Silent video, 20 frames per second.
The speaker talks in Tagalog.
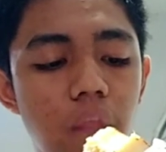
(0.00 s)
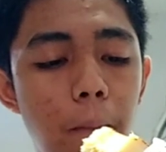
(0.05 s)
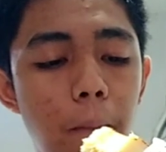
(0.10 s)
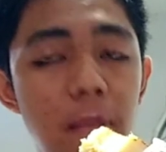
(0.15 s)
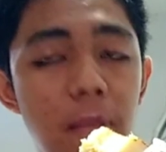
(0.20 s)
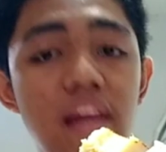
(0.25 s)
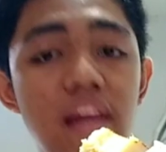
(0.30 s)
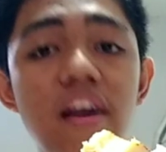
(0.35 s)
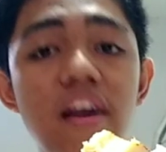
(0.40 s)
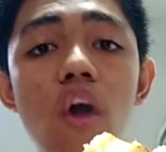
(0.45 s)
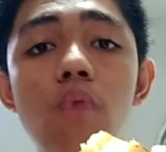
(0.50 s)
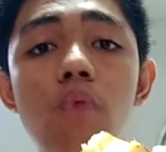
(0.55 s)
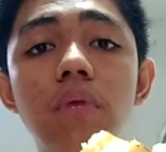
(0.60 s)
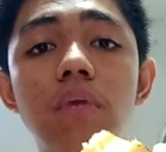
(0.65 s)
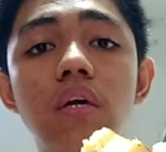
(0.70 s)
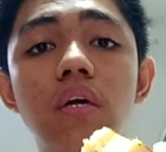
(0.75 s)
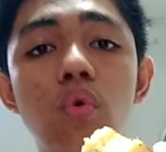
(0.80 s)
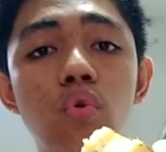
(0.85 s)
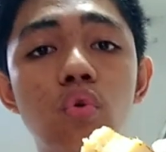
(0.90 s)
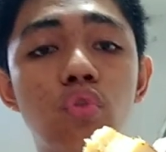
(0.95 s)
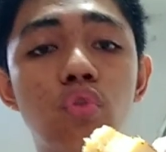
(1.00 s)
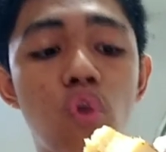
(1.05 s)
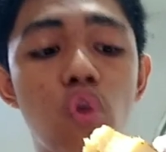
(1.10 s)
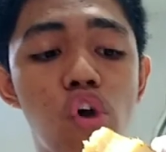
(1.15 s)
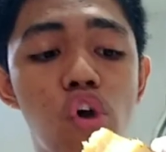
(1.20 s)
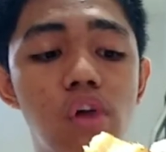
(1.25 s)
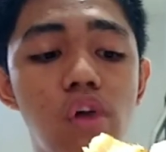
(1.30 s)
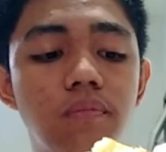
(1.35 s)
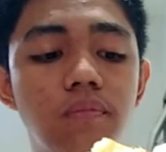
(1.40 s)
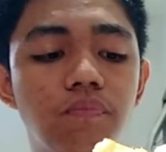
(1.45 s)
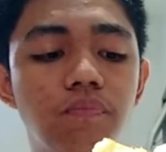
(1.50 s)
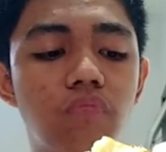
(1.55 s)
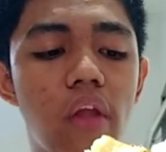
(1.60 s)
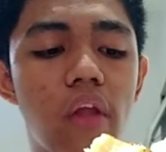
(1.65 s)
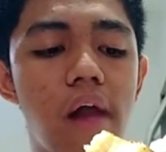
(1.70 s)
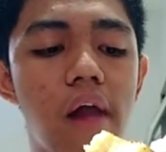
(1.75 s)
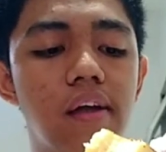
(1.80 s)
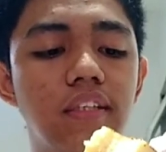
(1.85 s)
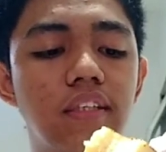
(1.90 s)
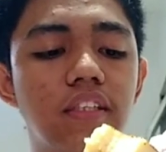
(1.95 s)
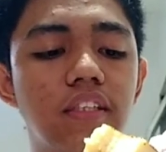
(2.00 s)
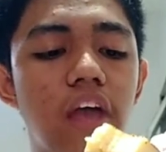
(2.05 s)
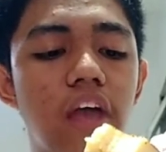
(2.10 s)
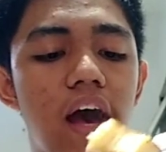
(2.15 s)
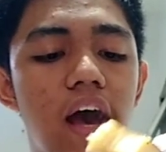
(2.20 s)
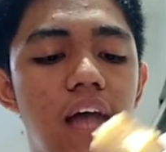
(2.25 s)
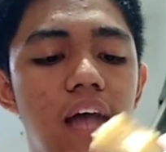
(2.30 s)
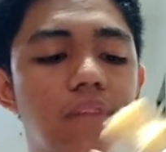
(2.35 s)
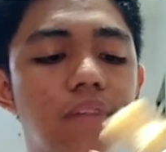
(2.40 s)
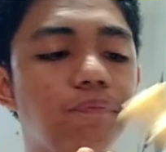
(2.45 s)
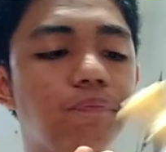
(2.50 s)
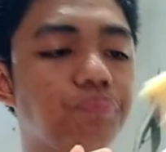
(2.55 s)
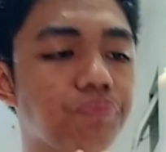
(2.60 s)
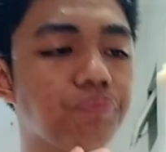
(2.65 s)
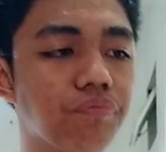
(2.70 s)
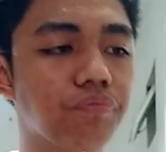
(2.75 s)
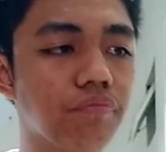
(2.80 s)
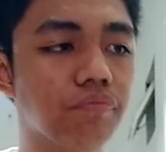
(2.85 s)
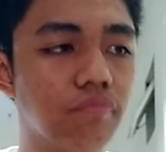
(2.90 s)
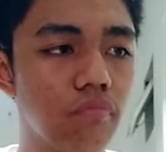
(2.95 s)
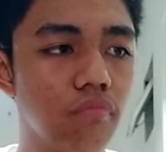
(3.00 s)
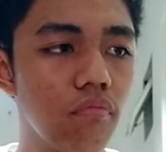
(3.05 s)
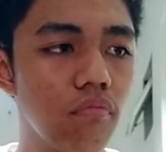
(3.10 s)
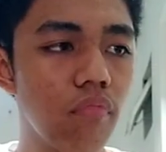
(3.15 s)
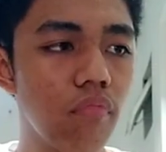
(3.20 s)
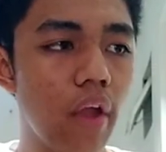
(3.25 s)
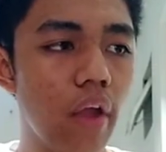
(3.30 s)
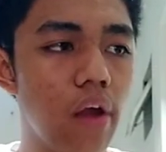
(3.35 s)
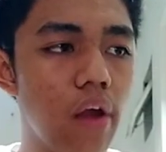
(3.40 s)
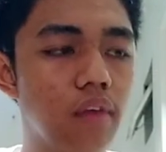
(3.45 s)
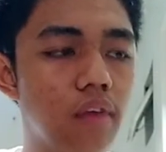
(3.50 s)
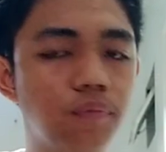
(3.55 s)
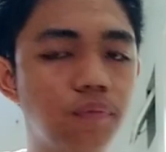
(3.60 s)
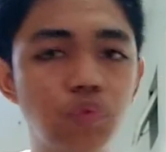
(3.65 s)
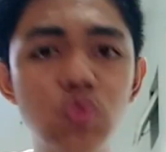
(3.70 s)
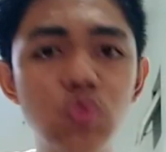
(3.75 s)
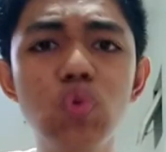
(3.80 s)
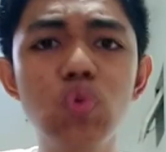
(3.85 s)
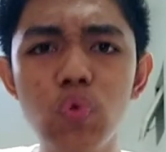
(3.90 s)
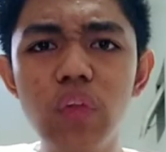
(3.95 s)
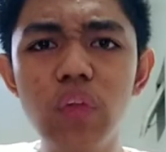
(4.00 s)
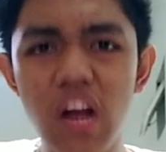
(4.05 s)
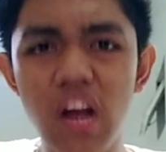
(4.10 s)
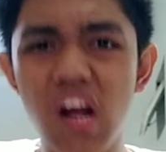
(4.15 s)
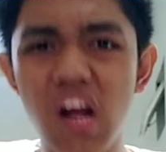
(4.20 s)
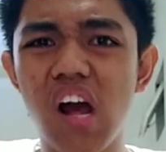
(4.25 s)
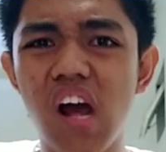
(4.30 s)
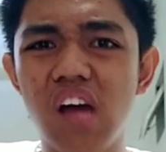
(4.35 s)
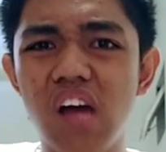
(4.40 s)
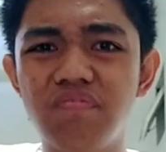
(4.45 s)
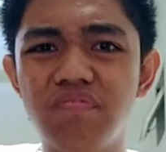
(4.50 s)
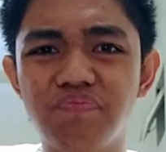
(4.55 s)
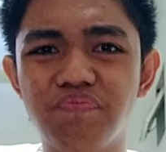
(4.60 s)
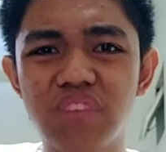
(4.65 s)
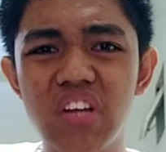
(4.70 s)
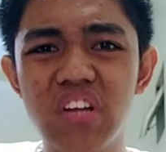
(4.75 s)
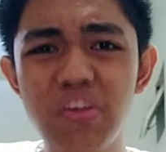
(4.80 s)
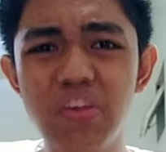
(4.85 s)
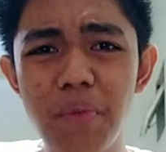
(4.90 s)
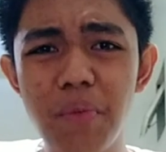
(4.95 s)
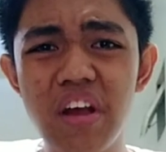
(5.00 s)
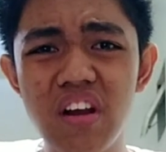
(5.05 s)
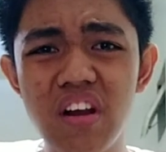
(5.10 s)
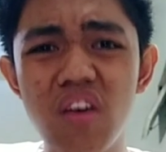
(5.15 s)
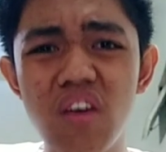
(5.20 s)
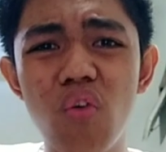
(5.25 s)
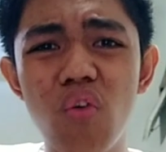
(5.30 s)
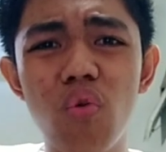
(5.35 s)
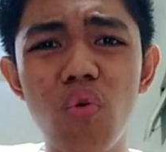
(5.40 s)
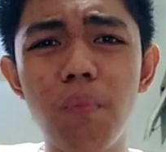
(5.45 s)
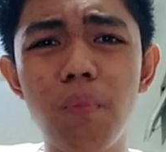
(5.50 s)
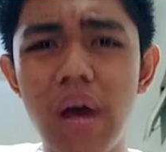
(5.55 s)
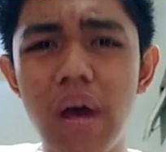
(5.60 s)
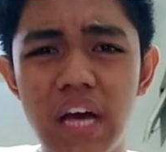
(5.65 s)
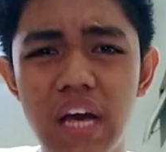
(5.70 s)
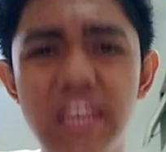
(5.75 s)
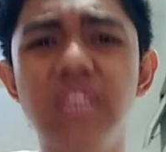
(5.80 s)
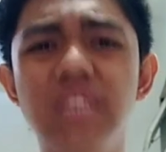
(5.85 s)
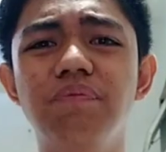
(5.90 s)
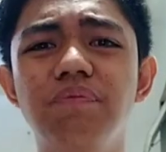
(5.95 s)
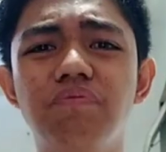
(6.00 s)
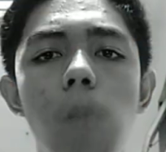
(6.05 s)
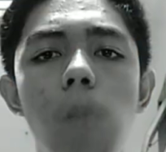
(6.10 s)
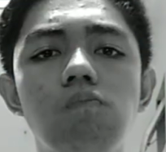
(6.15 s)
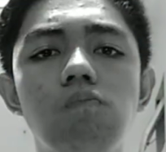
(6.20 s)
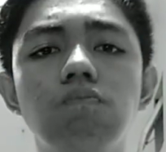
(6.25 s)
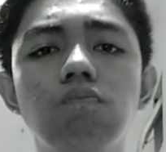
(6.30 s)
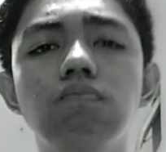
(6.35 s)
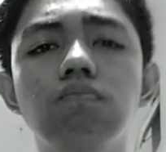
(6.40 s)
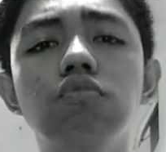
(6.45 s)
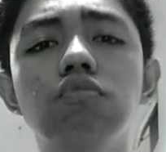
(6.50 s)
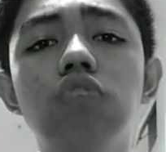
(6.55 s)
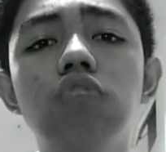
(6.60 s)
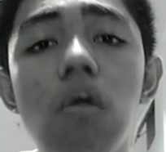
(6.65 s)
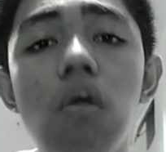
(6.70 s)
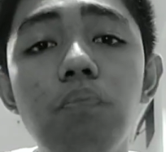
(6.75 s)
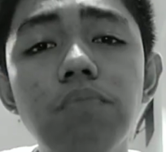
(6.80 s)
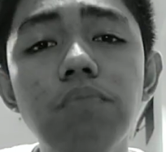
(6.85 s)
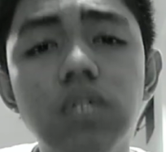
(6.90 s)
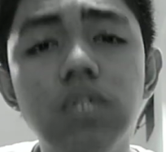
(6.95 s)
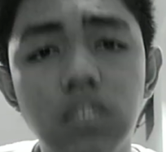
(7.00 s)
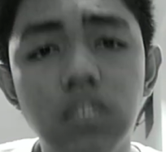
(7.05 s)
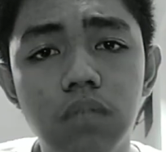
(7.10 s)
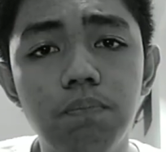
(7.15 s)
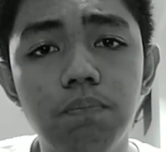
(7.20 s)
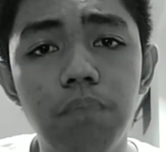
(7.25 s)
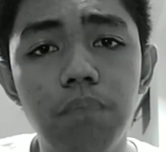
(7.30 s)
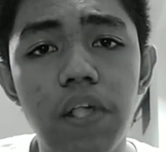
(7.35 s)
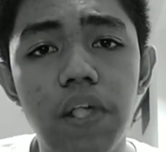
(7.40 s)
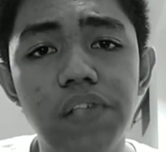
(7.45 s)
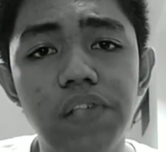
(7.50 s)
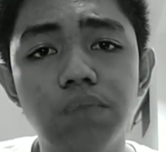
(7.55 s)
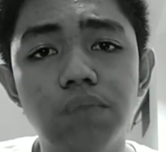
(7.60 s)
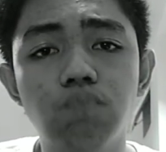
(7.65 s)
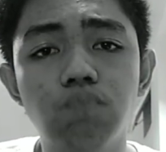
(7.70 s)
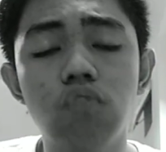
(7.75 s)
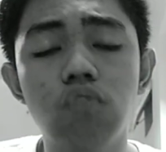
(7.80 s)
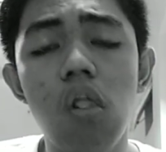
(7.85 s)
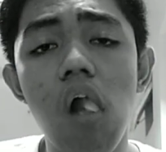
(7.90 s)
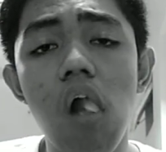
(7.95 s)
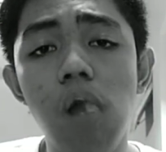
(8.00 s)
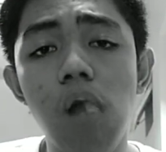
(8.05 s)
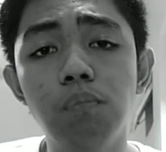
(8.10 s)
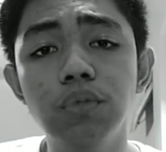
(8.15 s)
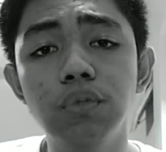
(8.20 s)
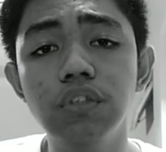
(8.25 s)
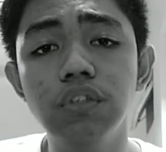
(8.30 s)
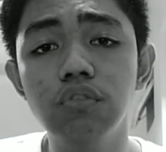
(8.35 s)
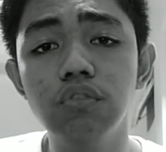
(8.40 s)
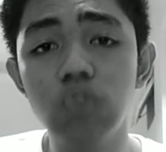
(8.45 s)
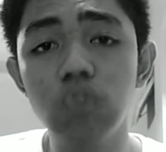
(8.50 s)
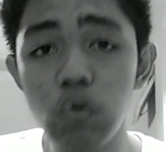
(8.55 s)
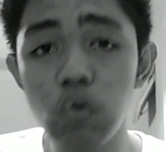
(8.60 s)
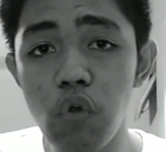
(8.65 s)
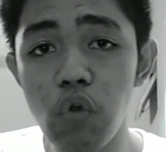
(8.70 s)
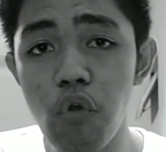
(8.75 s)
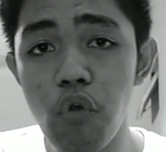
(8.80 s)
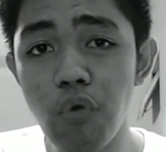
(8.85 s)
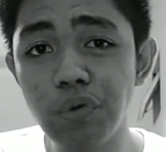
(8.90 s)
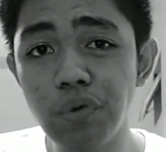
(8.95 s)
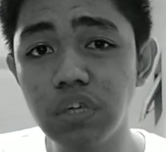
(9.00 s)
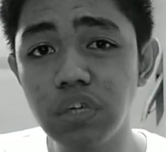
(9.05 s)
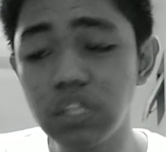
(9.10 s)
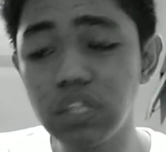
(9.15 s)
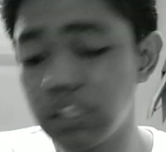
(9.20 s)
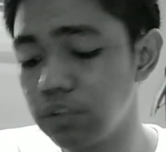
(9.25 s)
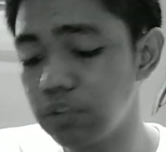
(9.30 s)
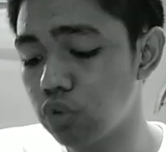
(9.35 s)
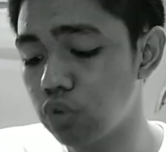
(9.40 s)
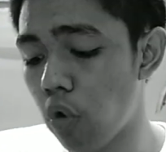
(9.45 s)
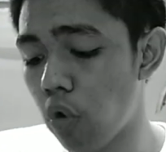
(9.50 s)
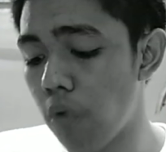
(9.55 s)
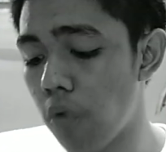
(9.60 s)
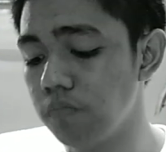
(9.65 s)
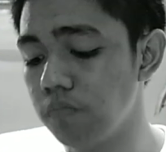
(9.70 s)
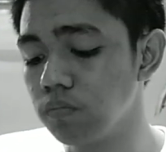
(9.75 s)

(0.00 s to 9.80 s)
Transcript: Mahilig ako magluto. At gusto ko talaga kasi mahilig akong kumain. Ang sarap ng egg pie. Kahapon ito rin yung kinain ko.